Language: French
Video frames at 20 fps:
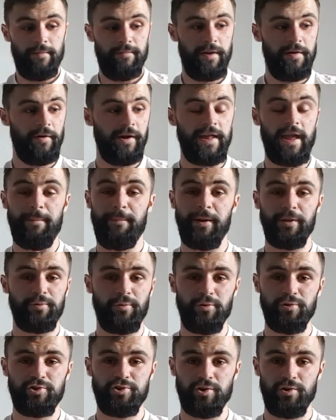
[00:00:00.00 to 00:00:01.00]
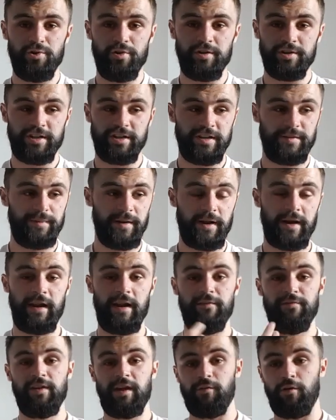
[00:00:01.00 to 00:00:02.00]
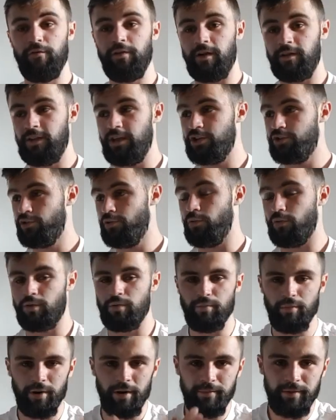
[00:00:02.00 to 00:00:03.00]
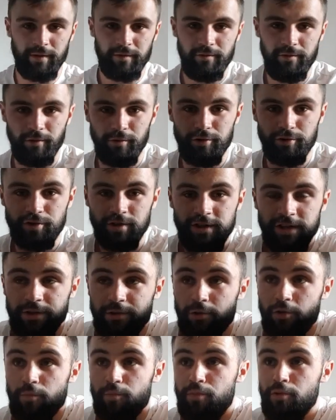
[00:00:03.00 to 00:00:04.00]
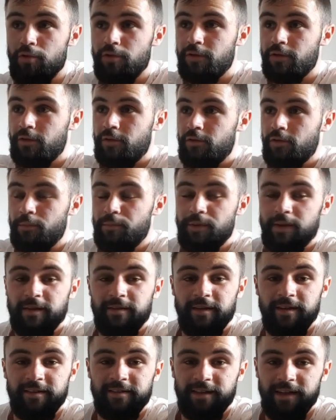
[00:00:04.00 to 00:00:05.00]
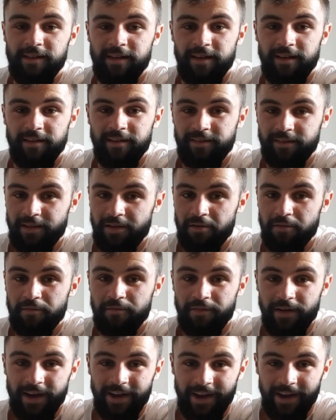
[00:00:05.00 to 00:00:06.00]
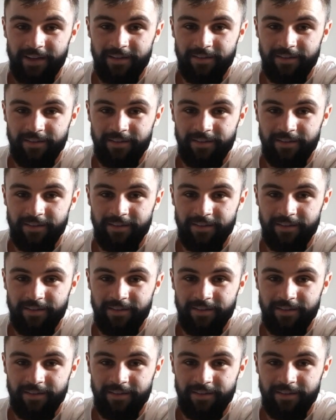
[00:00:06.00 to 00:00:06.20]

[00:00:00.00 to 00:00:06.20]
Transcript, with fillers: Mais voilà, il n'y a pas trop de jeux. J'espère qu'à l'avenir, ils vont faire des jeux. Donc moi, bien sûr, le jeu que j'attends le plus sur PS5 cette année, c'est Far Cry